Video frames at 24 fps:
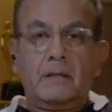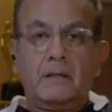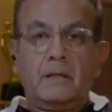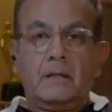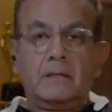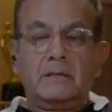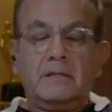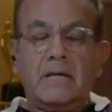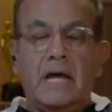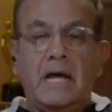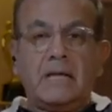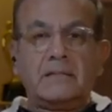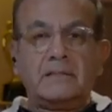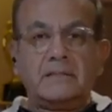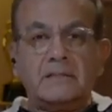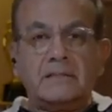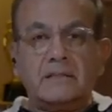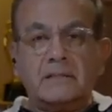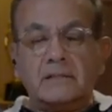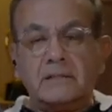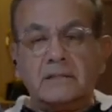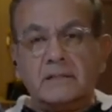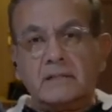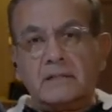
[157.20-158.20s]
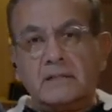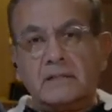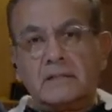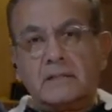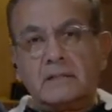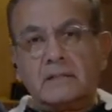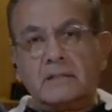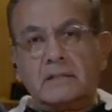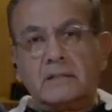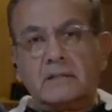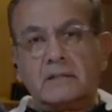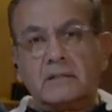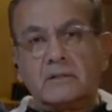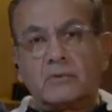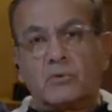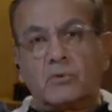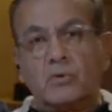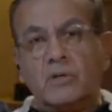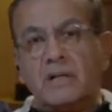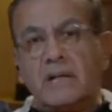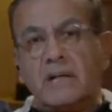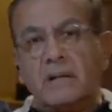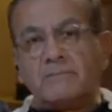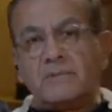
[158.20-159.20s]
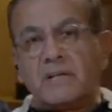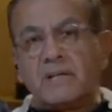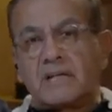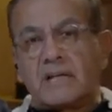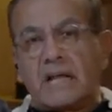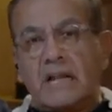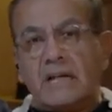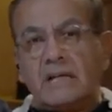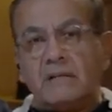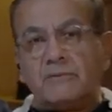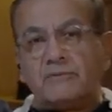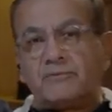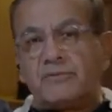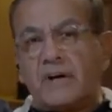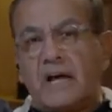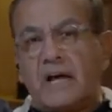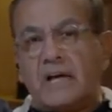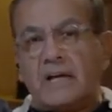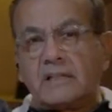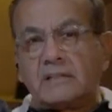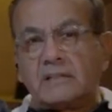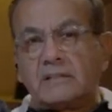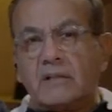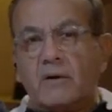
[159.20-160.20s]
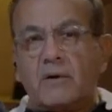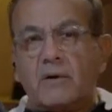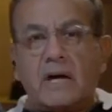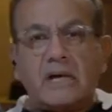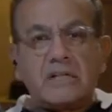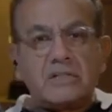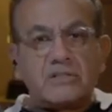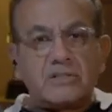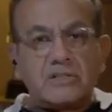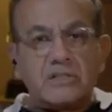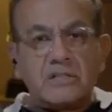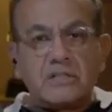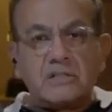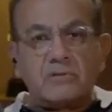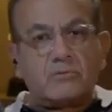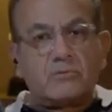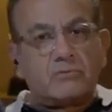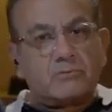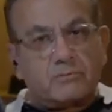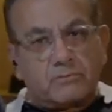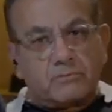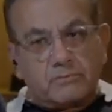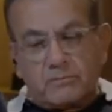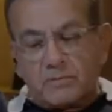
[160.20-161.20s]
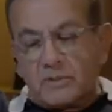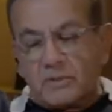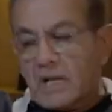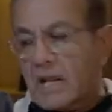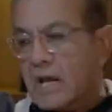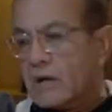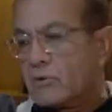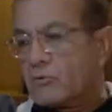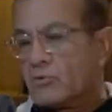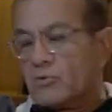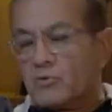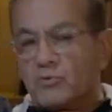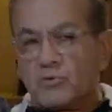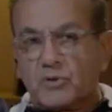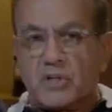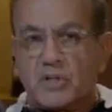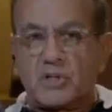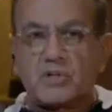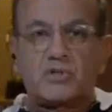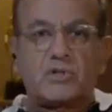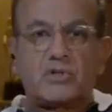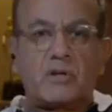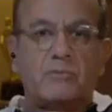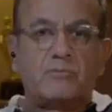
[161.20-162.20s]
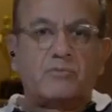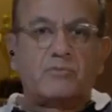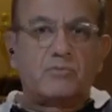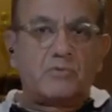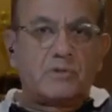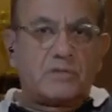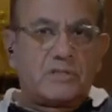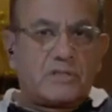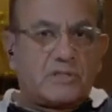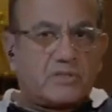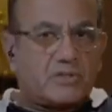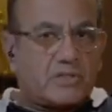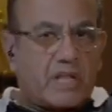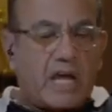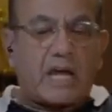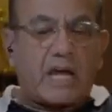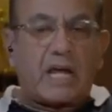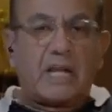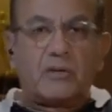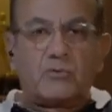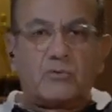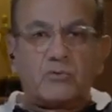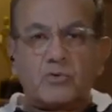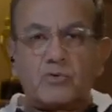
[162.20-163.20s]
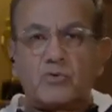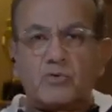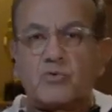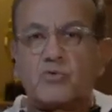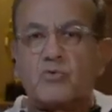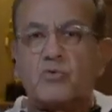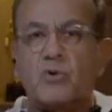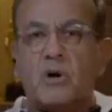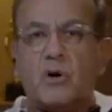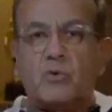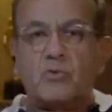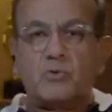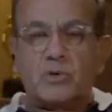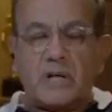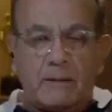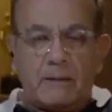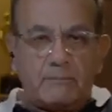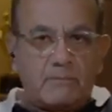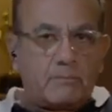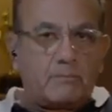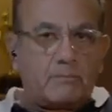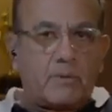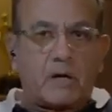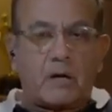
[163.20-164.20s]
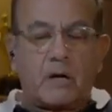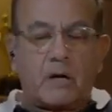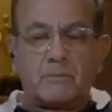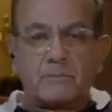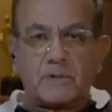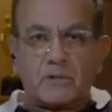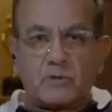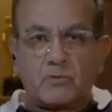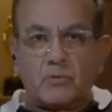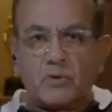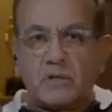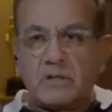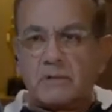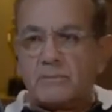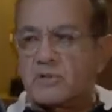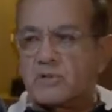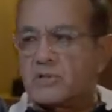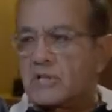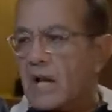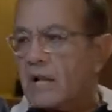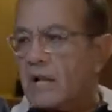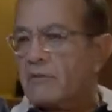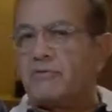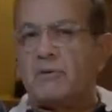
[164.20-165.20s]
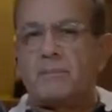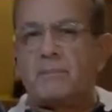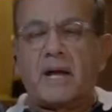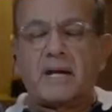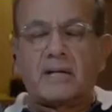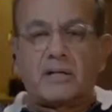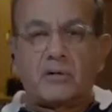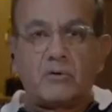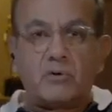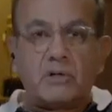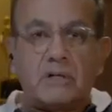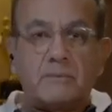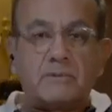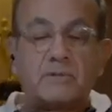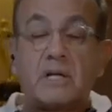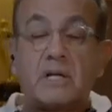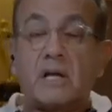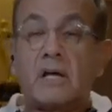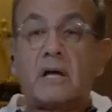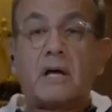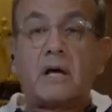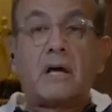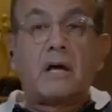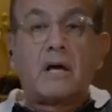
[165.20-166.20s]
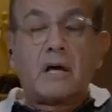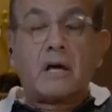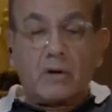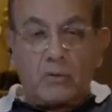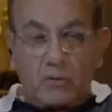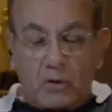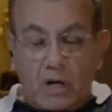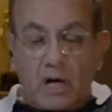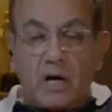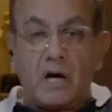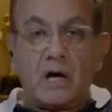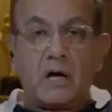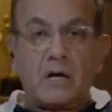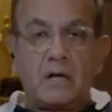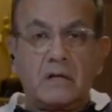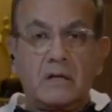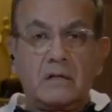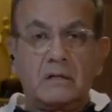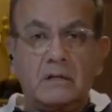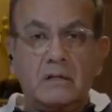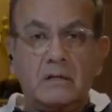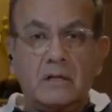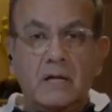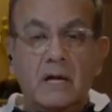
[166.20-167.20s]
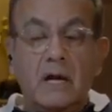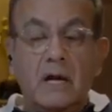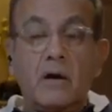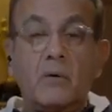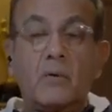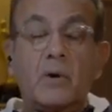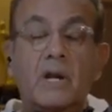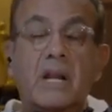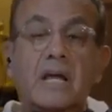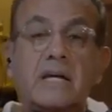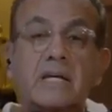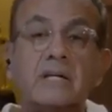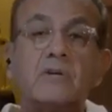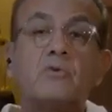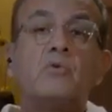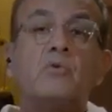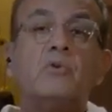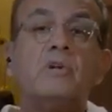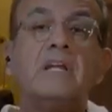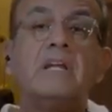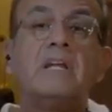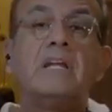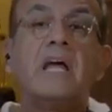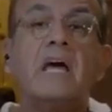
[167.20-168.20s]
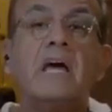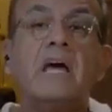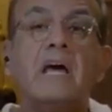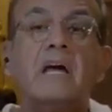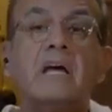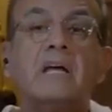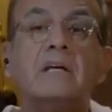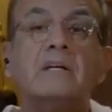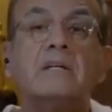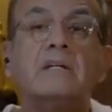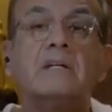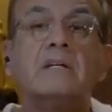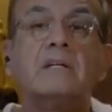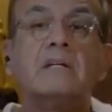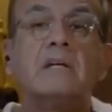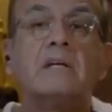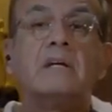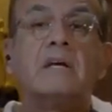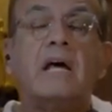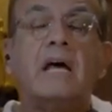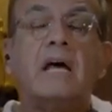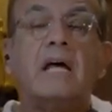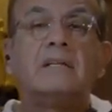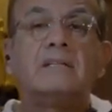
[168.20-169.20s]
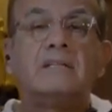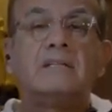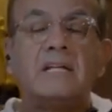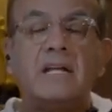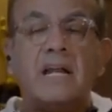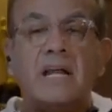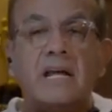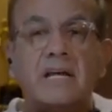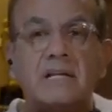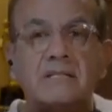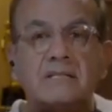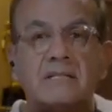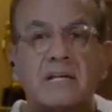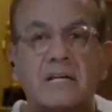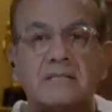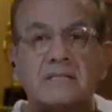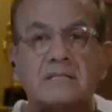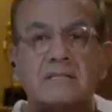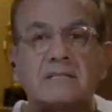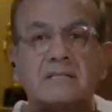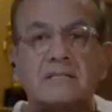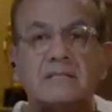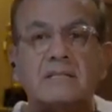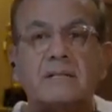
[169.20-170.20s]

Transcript: يعني كلنا بنتكلم في حياتنا وعايشين وبناكل ونشرب ونشتغل ونروح ونعمل برامج واللي بيشتغل في بنك واللي بيشتغل اه ولكن كلنا عندنا احساس